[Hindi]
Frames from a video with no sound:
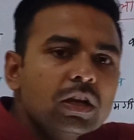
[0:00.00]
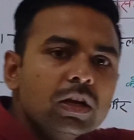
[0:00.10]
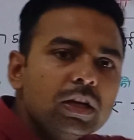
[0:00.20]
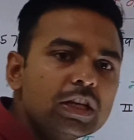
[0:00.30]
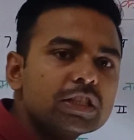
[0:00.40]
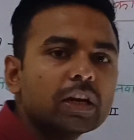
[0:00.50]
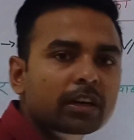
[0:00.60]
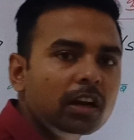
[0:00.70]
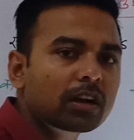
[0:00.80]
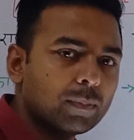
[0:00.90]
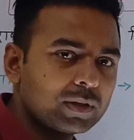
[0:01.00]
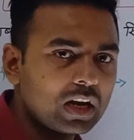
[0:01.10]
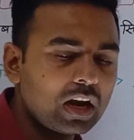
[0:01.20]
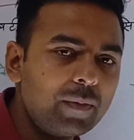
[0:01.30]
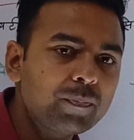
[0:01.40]
से इस घटना का
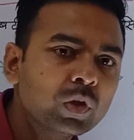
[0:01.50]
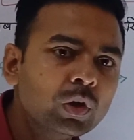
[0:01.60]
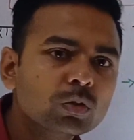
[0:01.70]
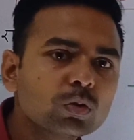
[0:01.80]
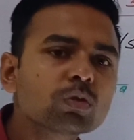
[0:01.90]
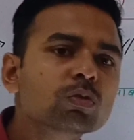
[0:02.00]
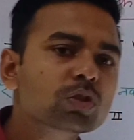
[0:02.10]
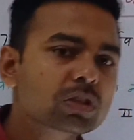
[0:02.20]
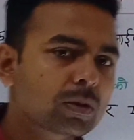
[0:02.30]
बदला लें तो दोस्तों